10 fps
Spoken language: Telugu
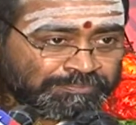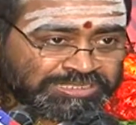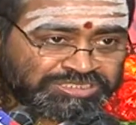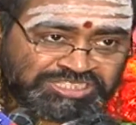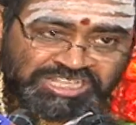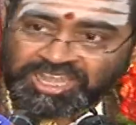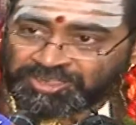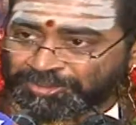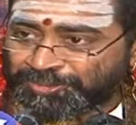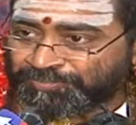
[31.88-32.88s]
మంచి
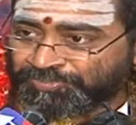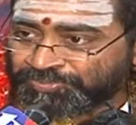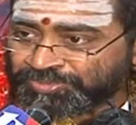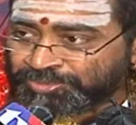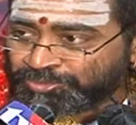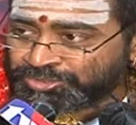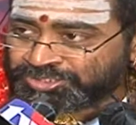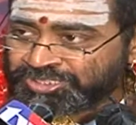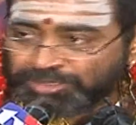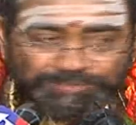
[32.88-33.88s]
షాండో
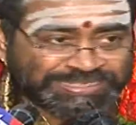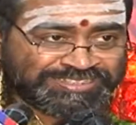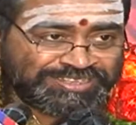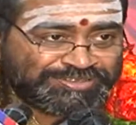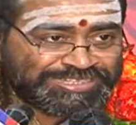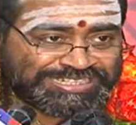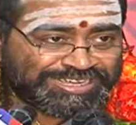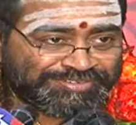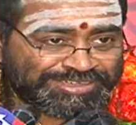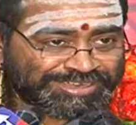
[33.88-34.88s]
కుస్తీలు బస్తీలు
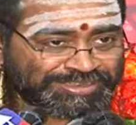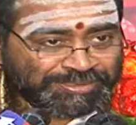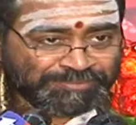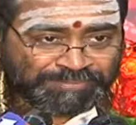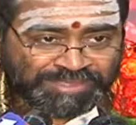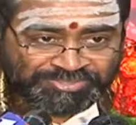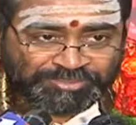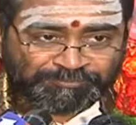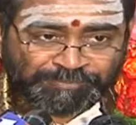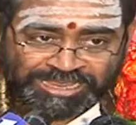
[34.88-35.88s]
తీసేటువంటి పెద్ద
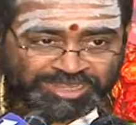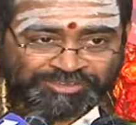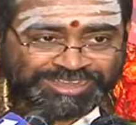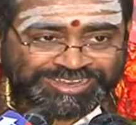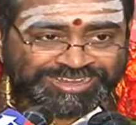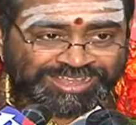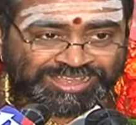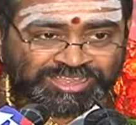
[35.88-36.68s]
పహిల్వానైనా